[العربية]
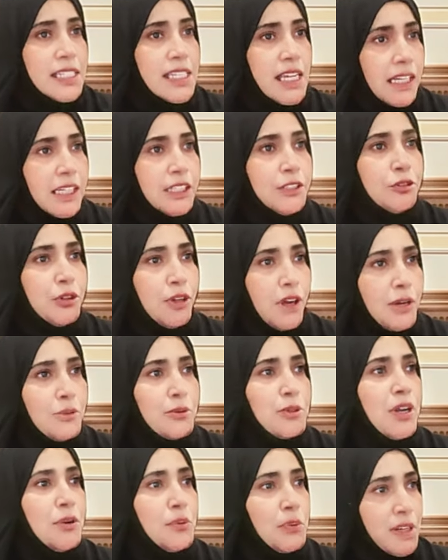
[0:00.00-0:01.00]
تسأل عنه
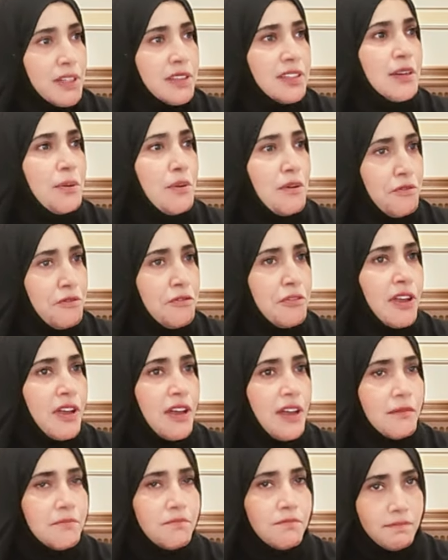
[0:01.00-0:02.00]
قالوا لها الولد
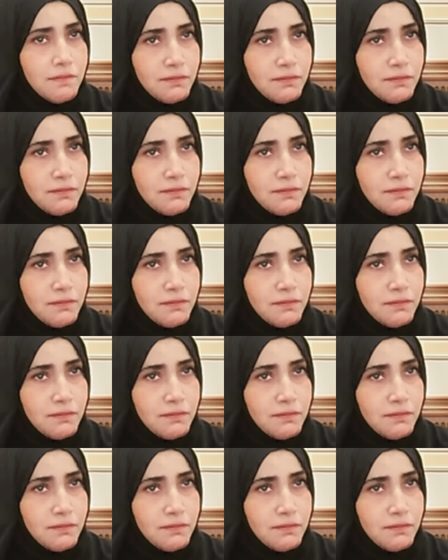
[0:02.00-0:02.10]
توفى